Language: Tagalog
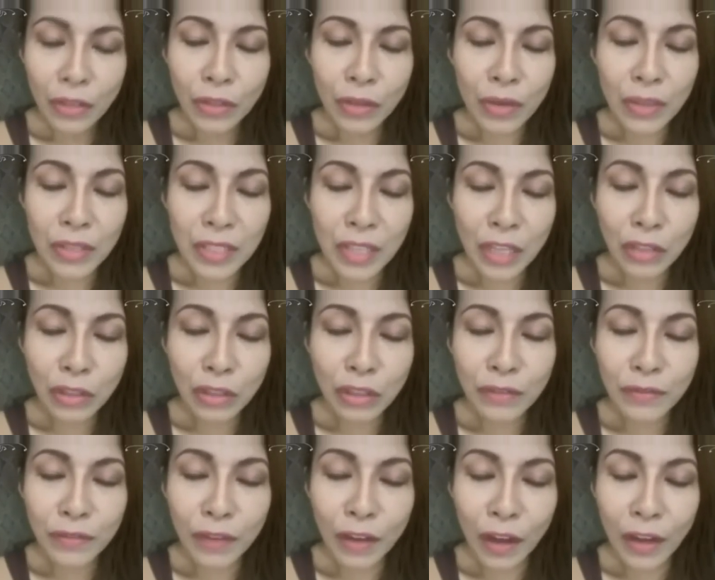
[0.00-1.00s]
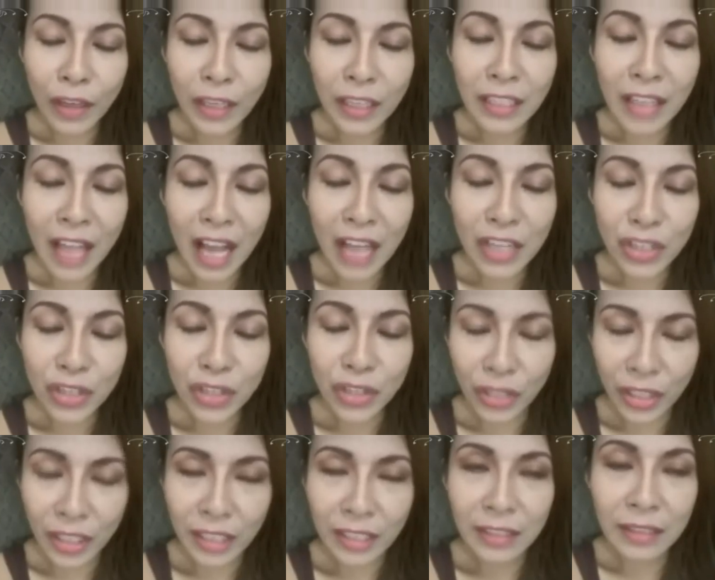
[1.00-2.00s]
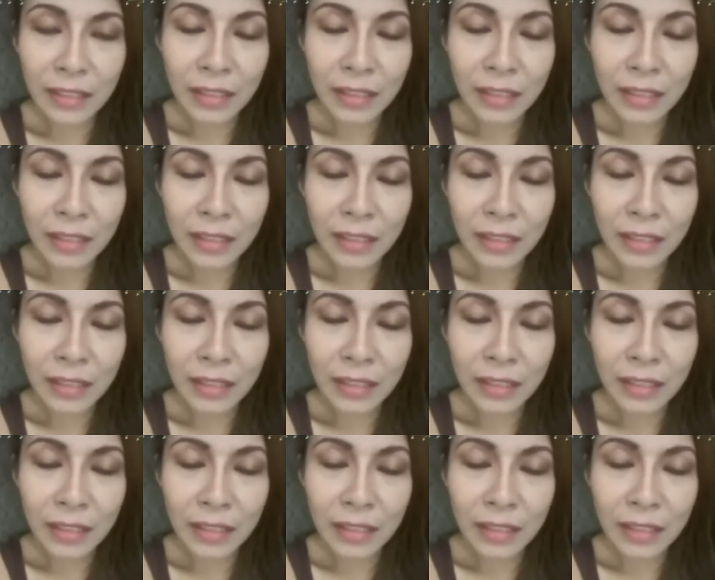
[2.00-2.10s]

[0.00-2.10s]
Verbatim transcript: doon sa Tulfo in action,